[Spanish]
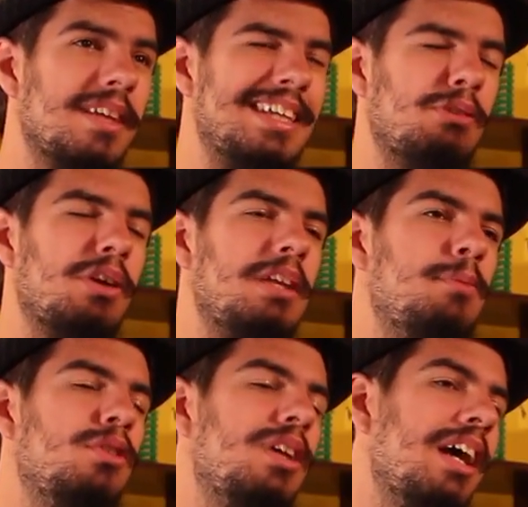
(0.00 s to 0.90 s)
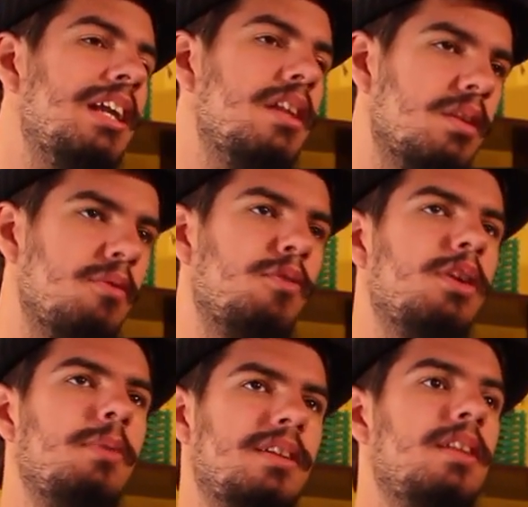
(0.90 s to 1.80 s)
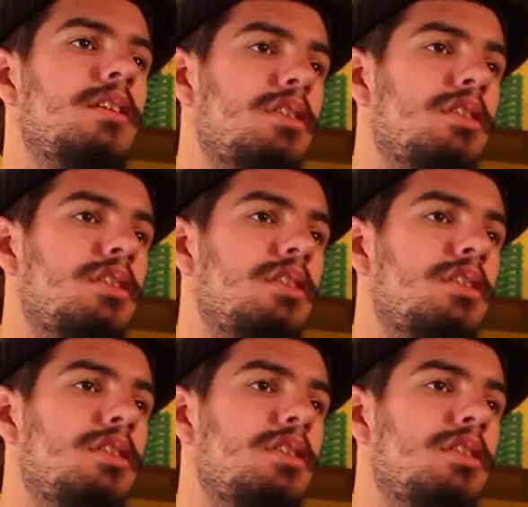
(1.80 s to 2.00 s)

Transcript: y aunque el montaje y la edición fueron bastante